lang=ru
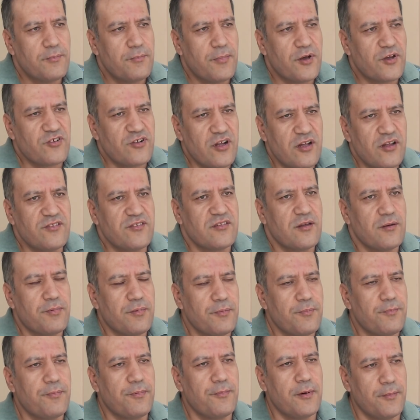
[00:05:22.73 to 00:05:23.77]
Пожалуйста,
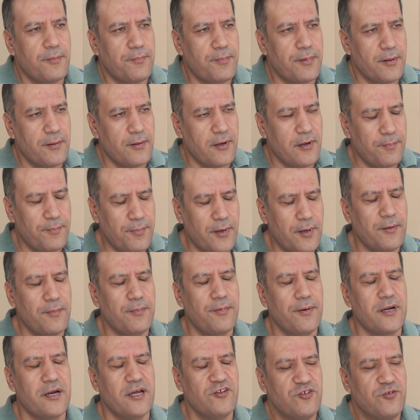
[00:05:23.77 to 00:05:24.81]
по,
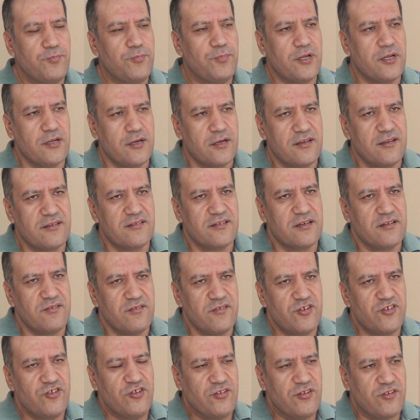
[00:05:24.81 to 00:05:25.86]
пораньше э,
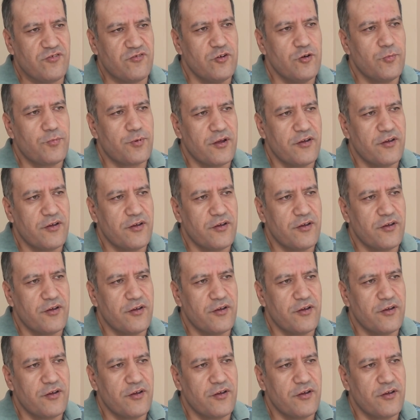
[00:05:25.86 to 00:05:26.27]
завершите свою